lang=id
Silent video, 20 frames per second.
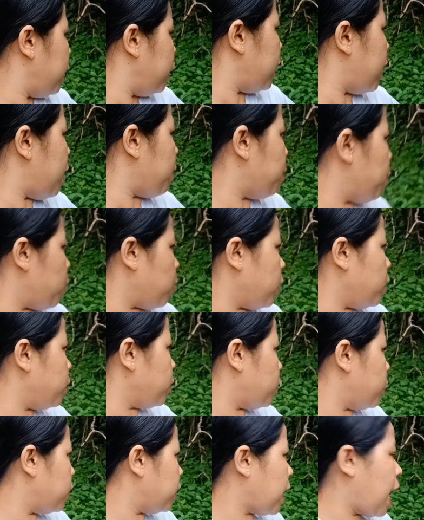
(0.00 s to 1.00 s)
Yang bukti
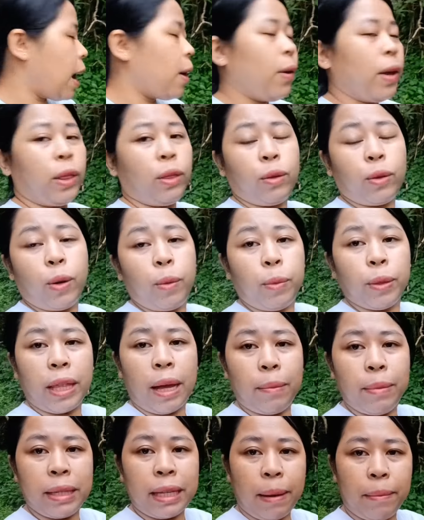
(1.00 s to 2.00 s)
Jono tahu itu rumput
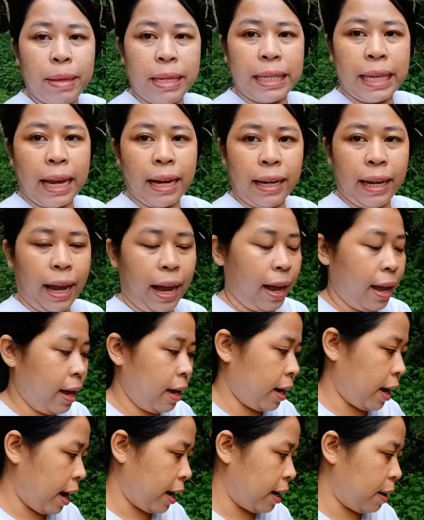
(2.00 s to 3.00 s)
amis-amisan ya,
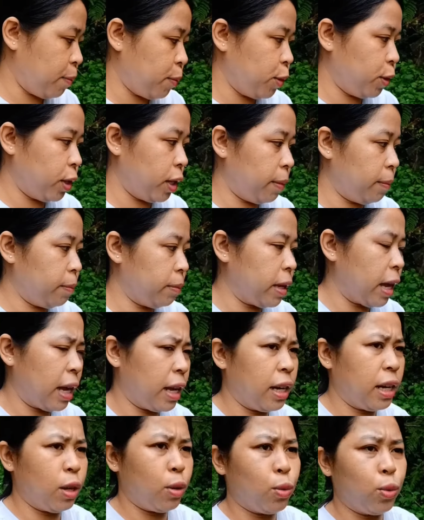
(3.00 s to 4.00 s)
karena musimnya
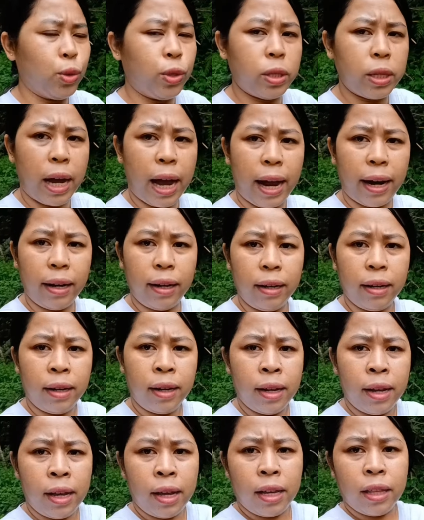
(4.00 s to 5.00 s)
ini hujan,
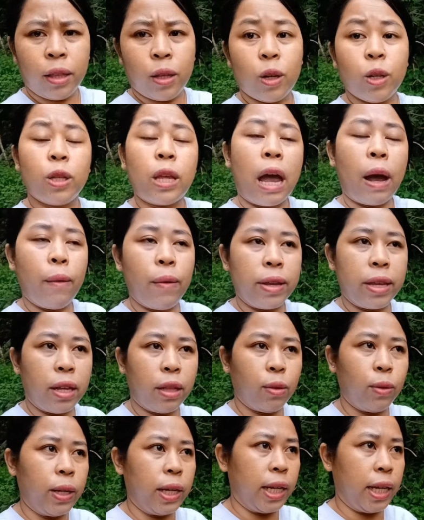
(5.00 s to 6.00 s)
terus hawanya
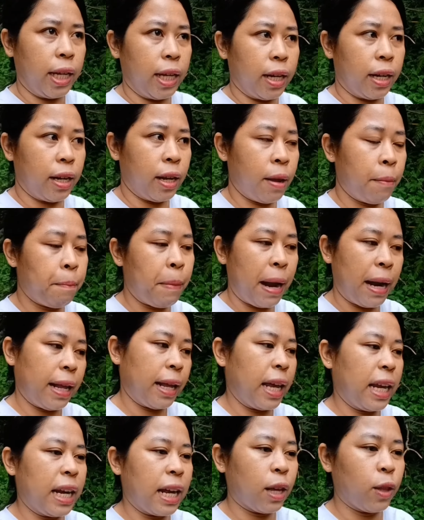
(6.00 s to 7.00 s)
itu dingin.
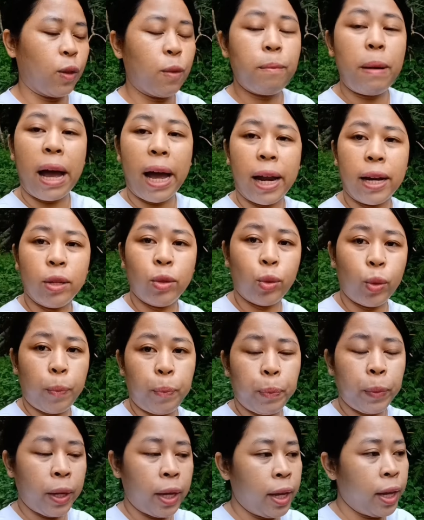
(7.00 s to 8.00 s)
Paling enak itu makan sup
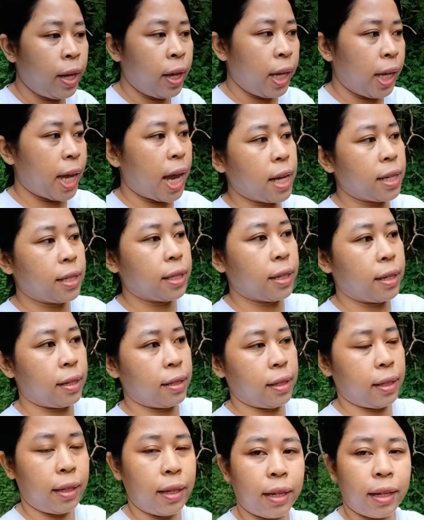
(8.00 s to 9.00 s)
yang
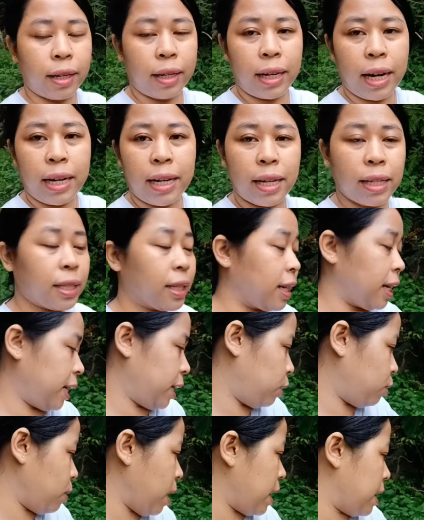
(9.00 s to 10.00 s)
seger-seger dan yang seger
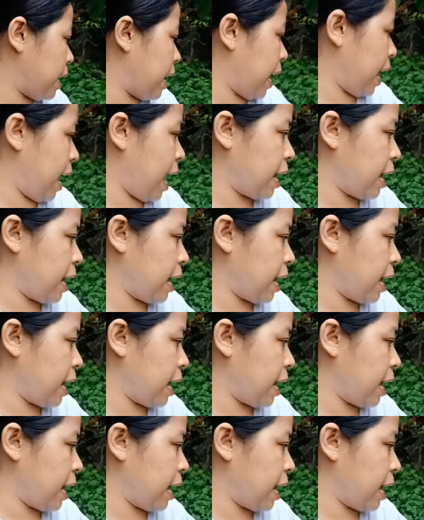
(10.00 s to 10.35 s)
itu adalah